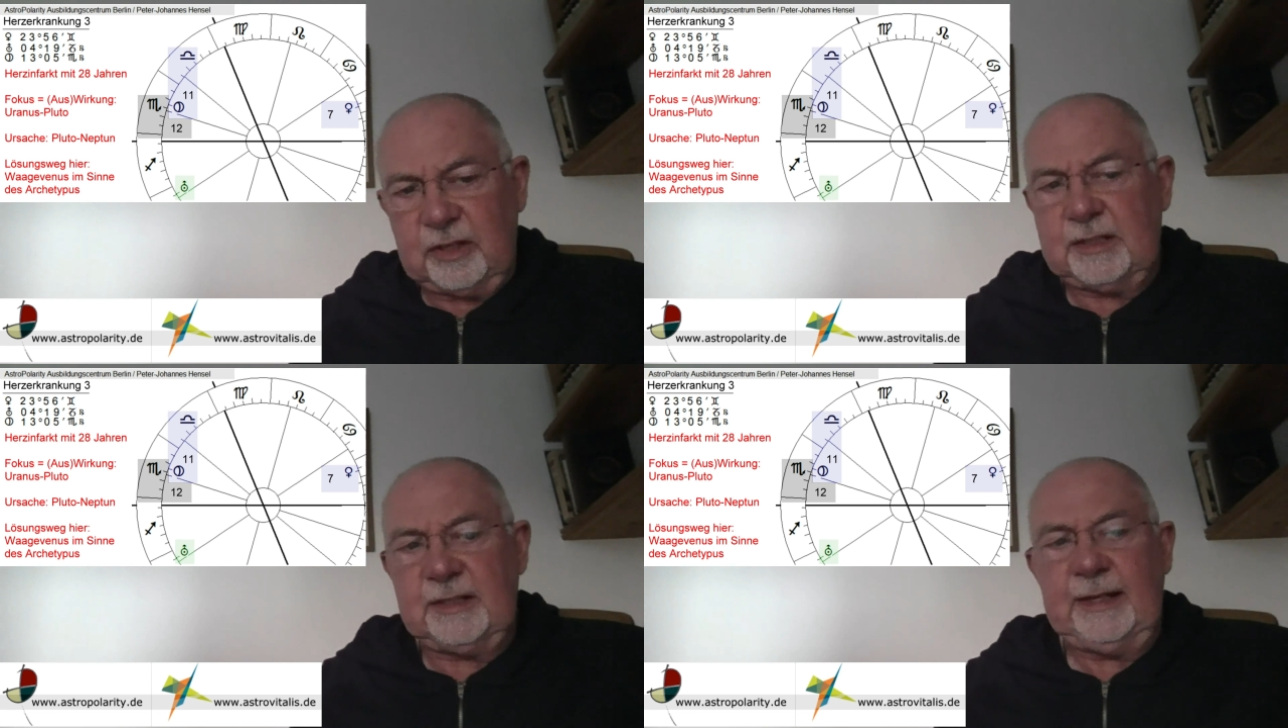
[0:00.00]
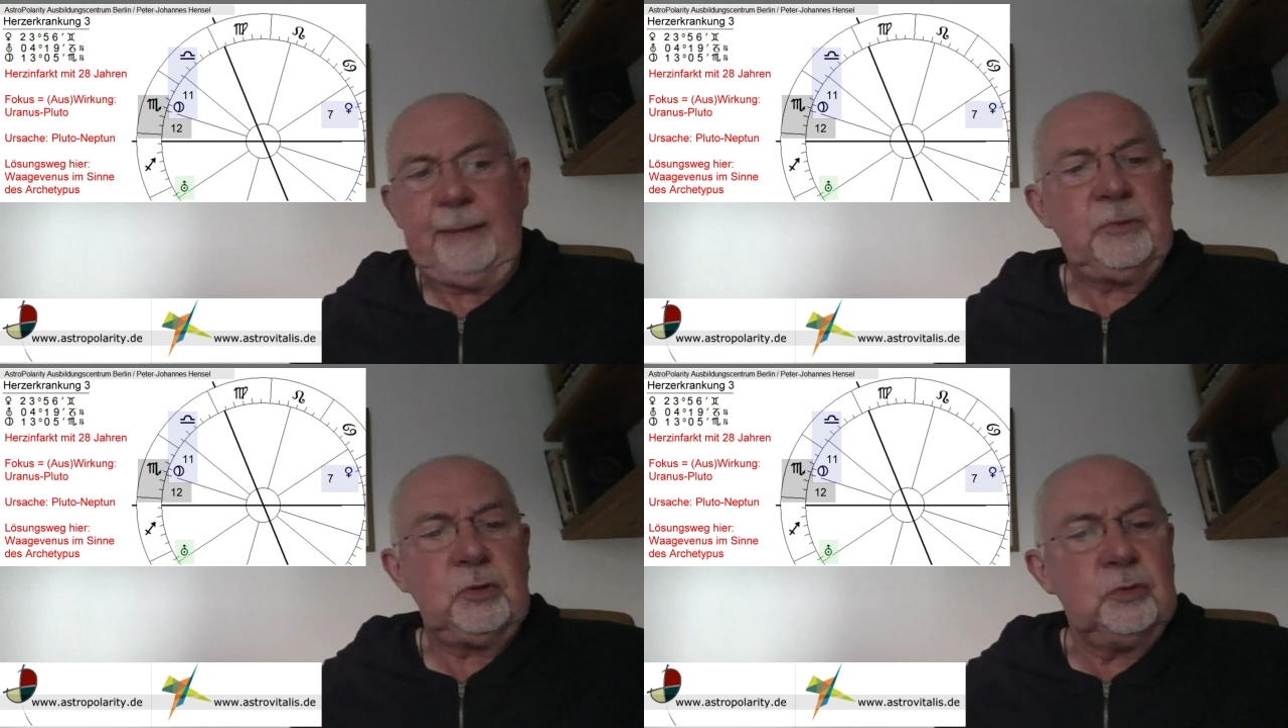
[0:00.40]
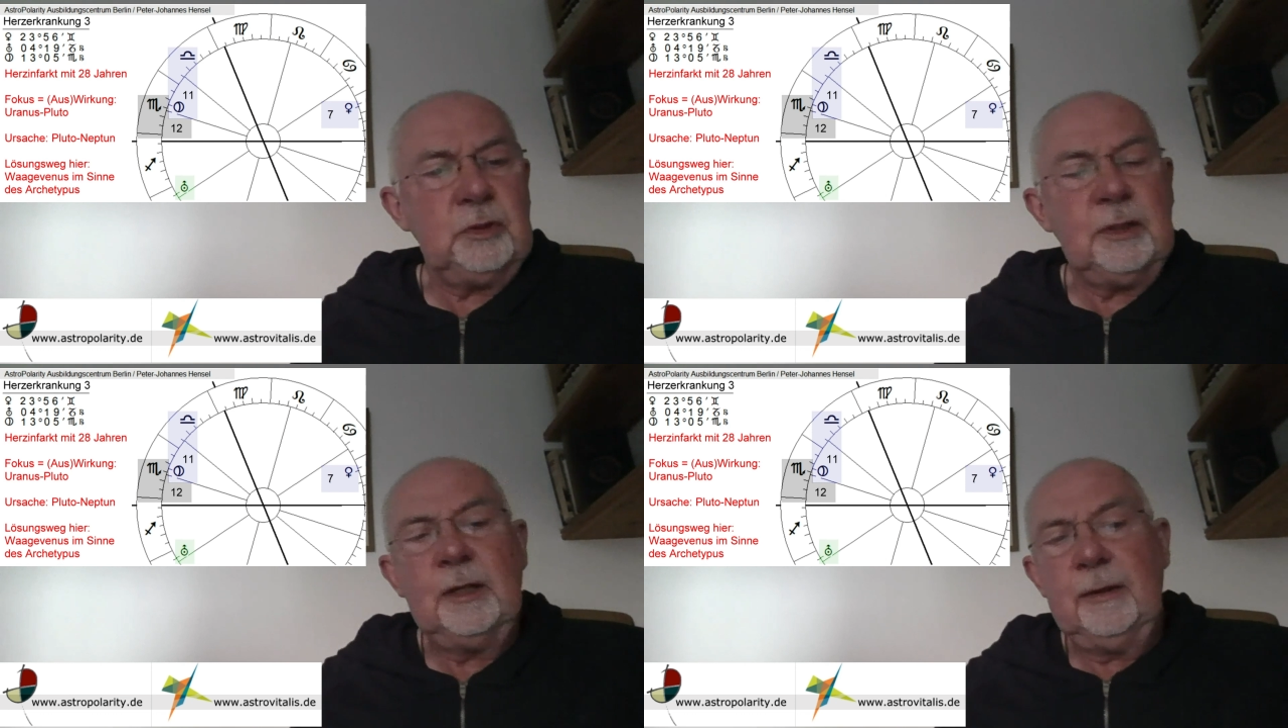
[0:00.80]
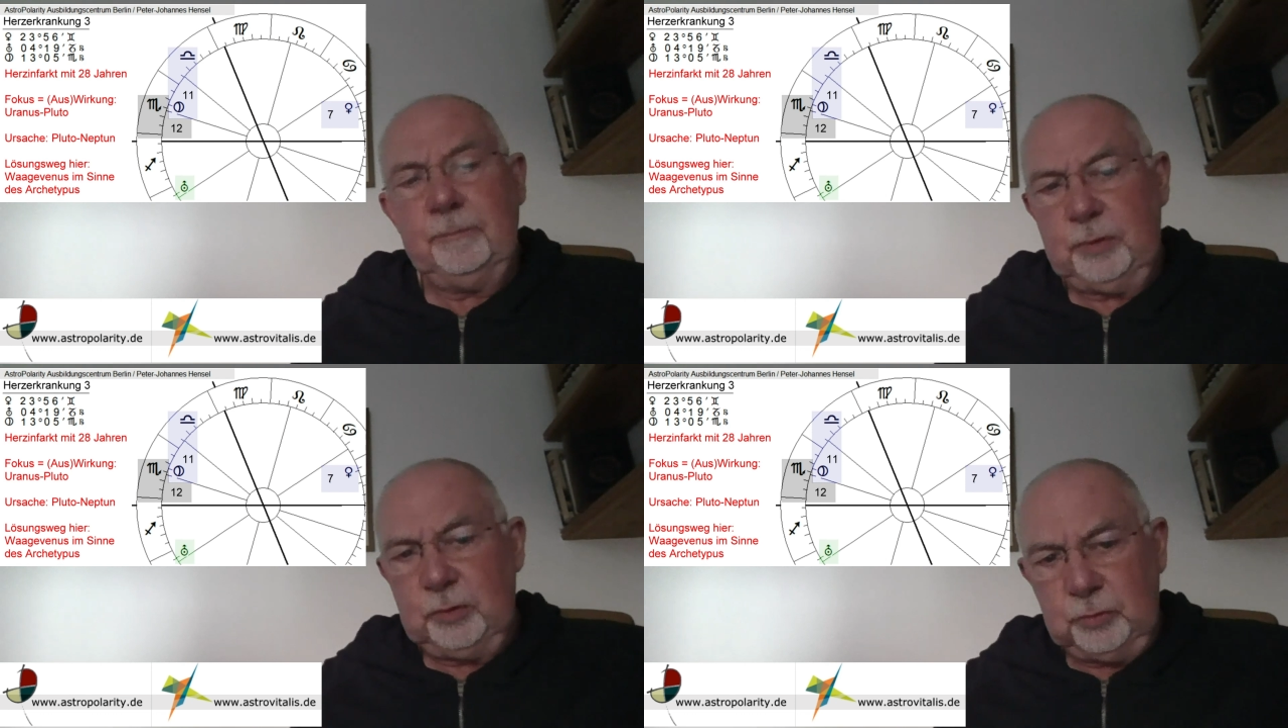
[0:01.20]
Das ist Neptun,
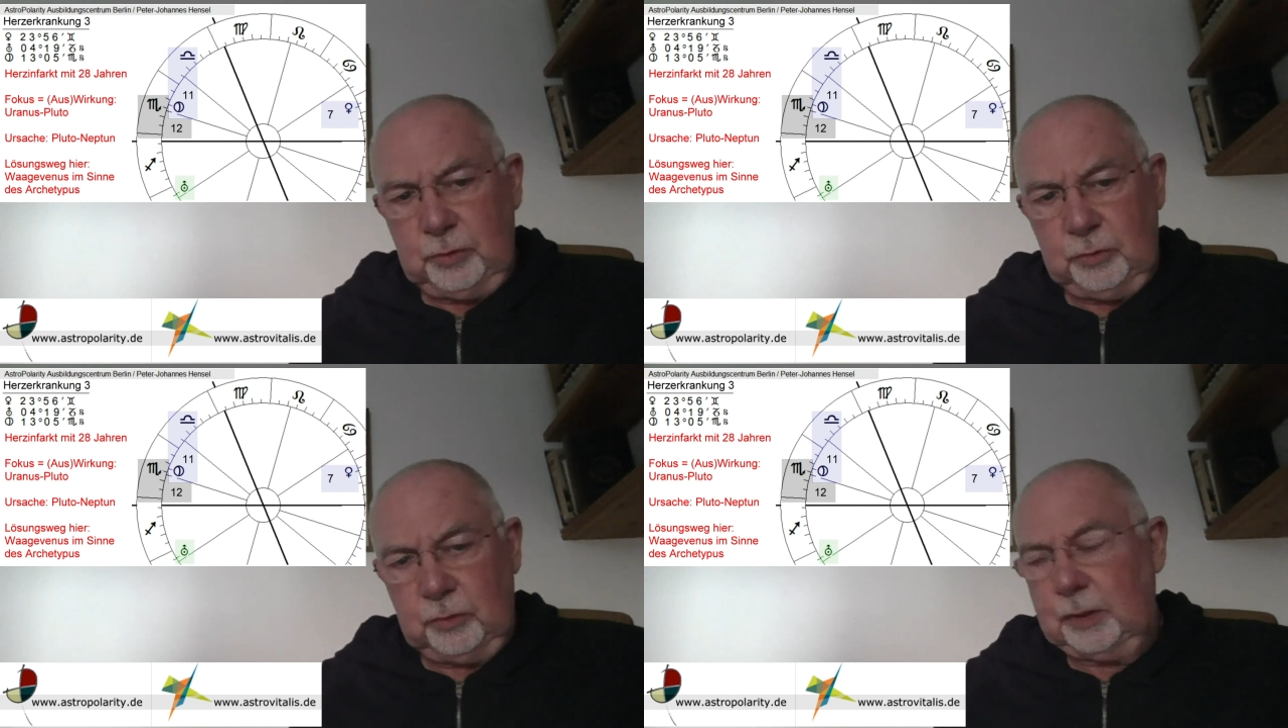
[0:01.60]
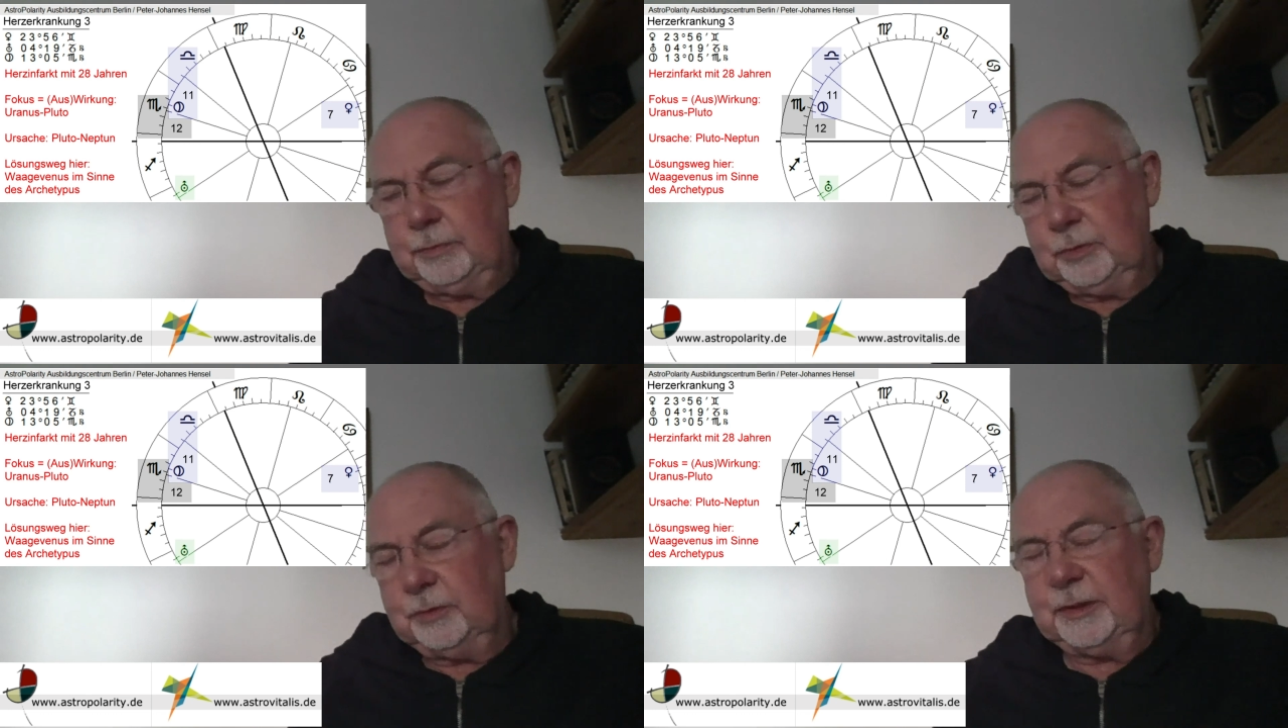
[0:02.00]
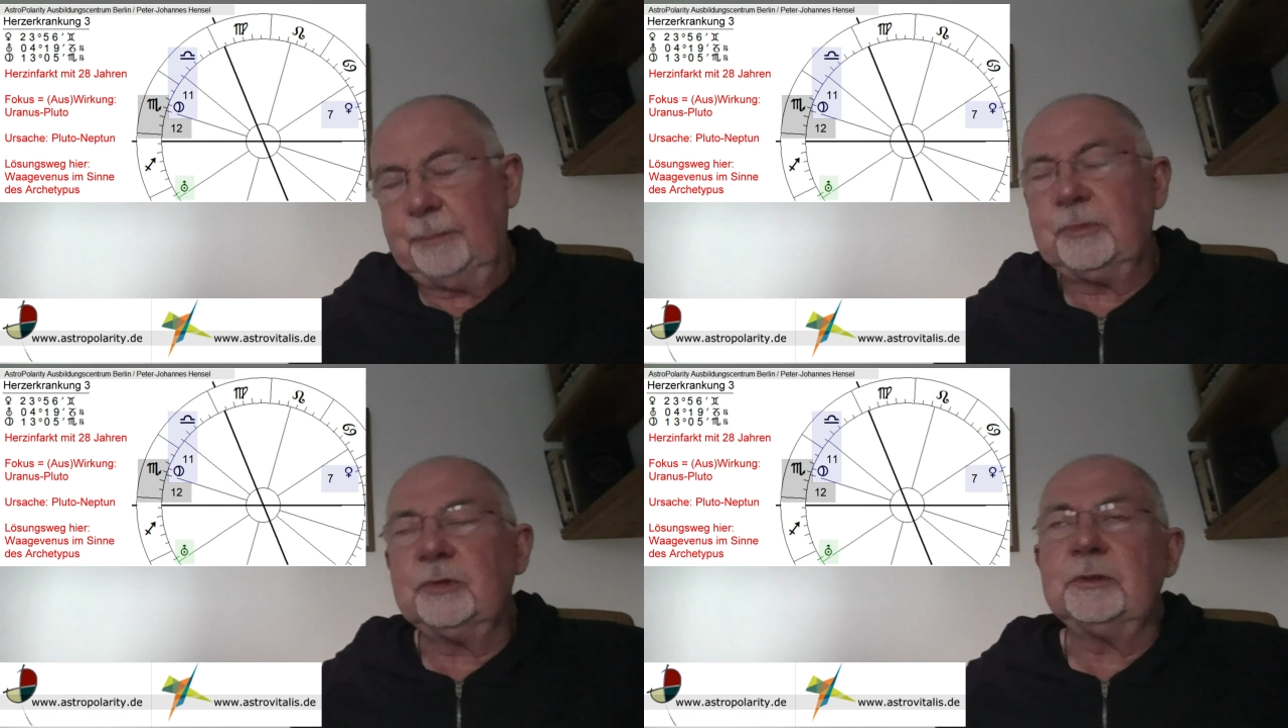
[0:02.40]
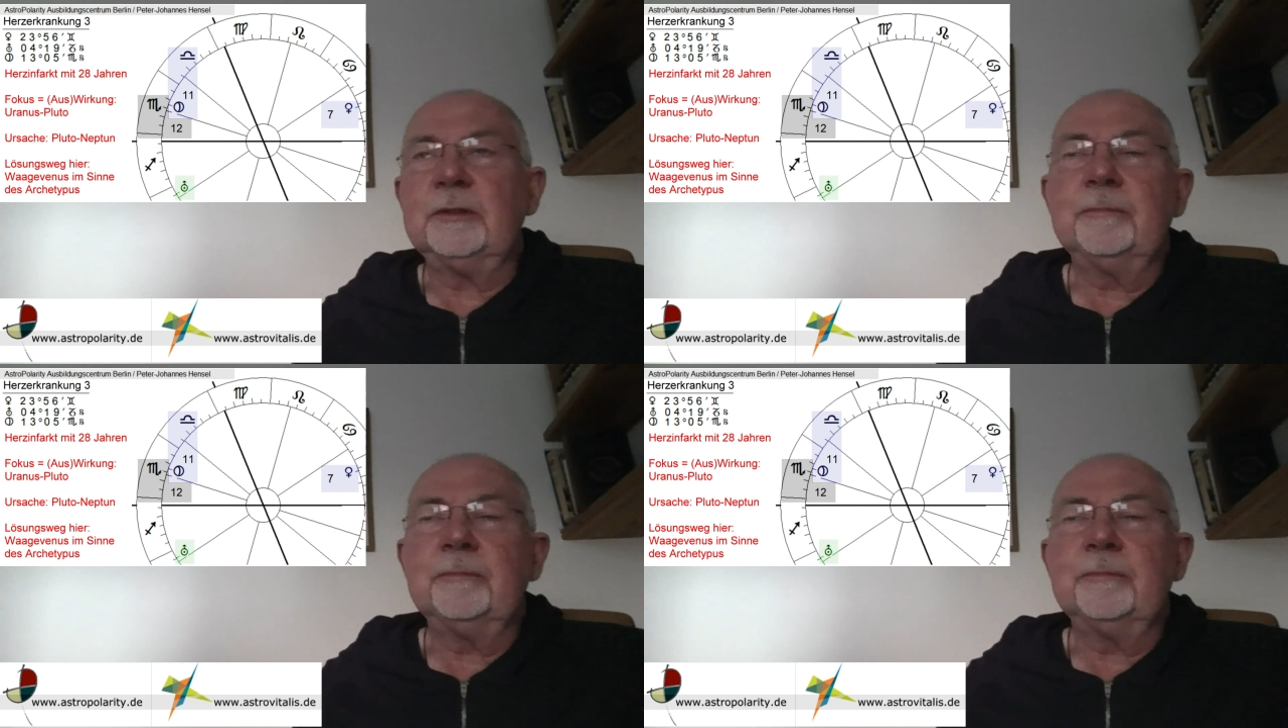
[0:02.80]
Pluto oder Pluto, Neptun.